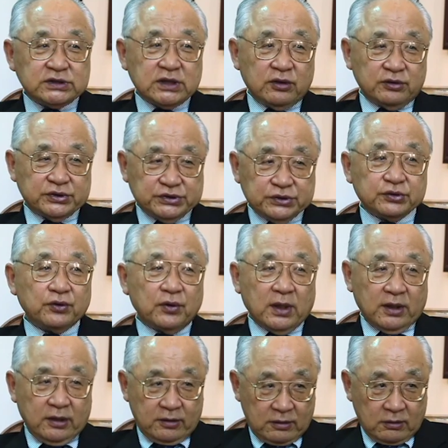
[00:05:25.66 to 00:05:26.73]
生の師匠な
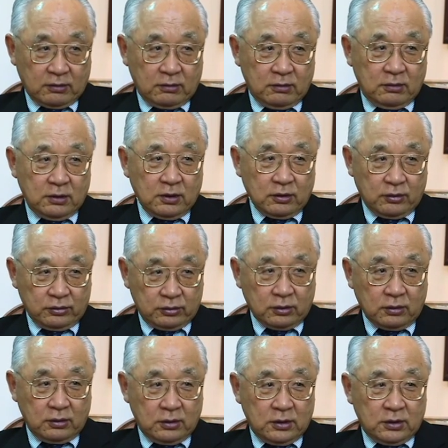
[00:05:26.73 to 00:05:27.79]
んですよ今
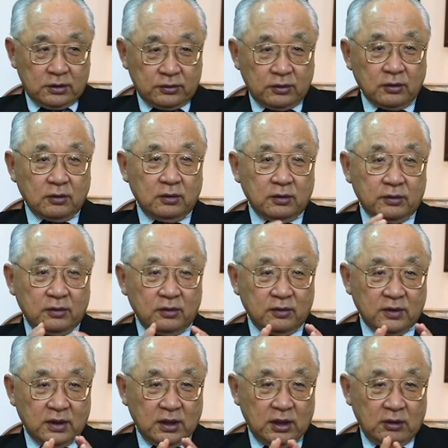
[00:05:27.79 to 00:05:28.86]
度。その
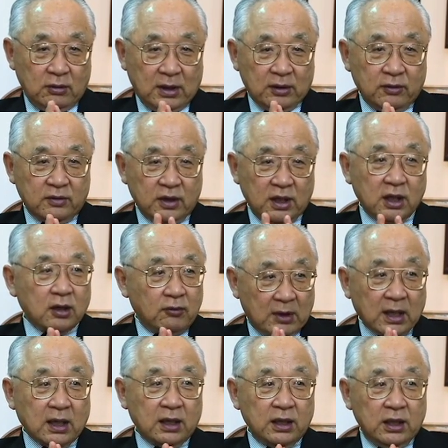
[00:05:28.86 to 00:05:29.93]
清和の清
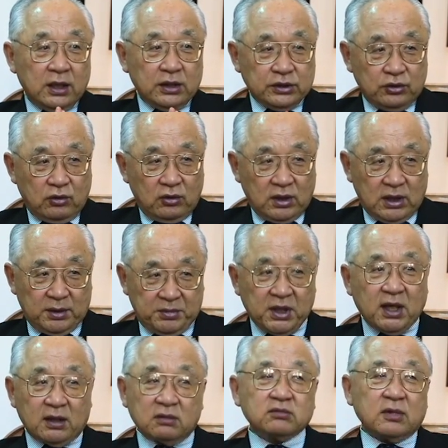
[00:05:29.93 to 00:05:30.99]
はいろんな意味
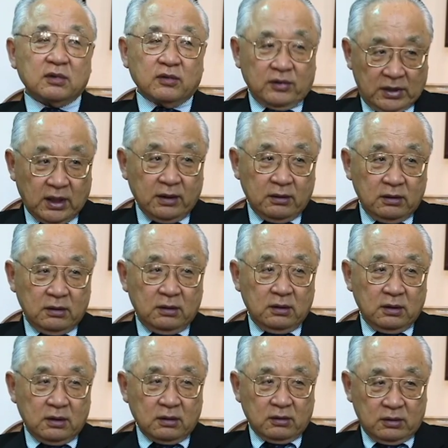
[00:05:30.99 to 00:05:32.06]
があるんですよね
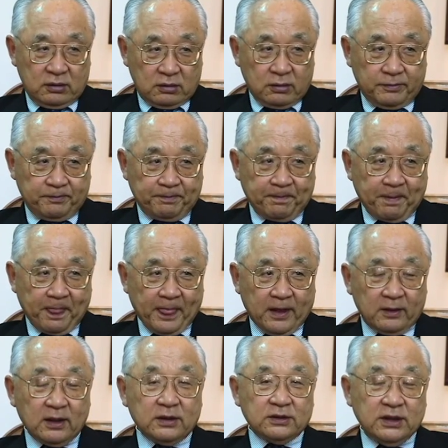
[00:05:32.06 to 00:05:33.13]
今度。
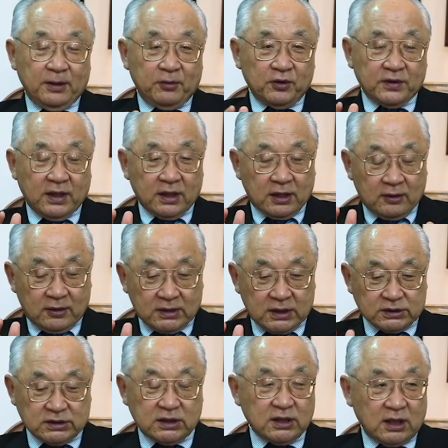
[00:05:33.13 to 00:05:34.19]
では稲森さんから
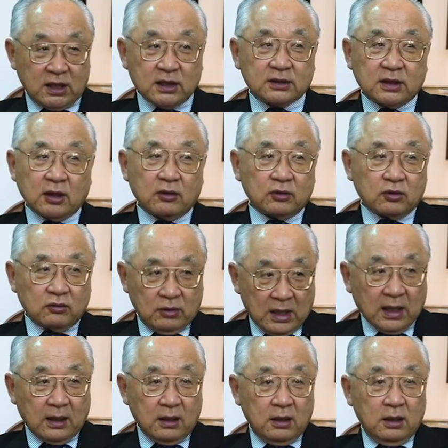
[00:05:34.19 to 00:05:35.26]
私が習ったこと
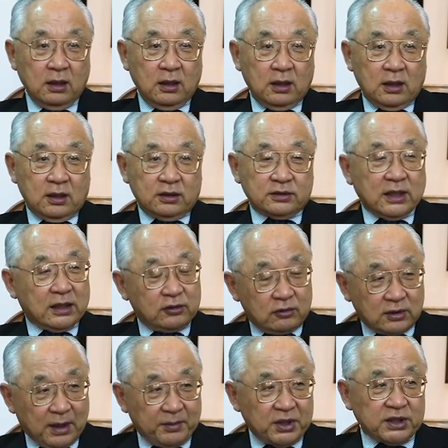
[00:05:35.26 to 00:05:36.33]
は何の
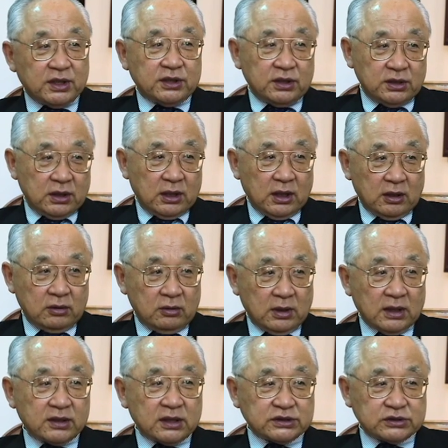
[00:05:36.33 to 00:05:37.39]
ためにあの
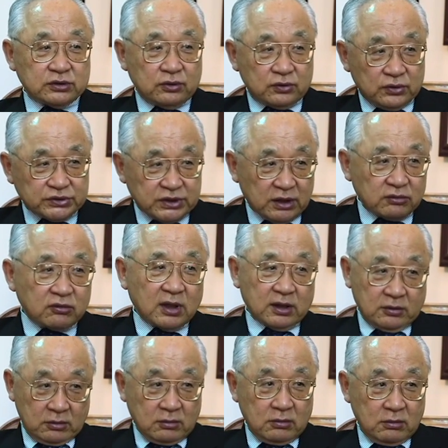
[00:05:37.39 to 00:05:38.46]
あんた仕事してるんか
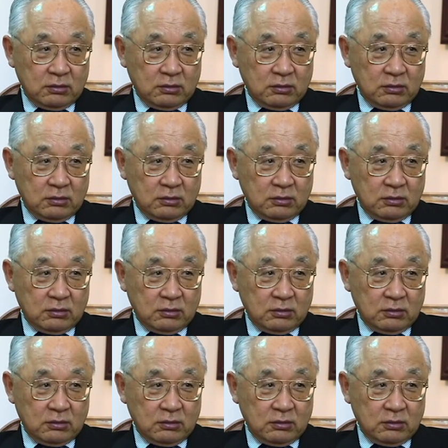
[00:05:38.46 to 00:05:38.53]
と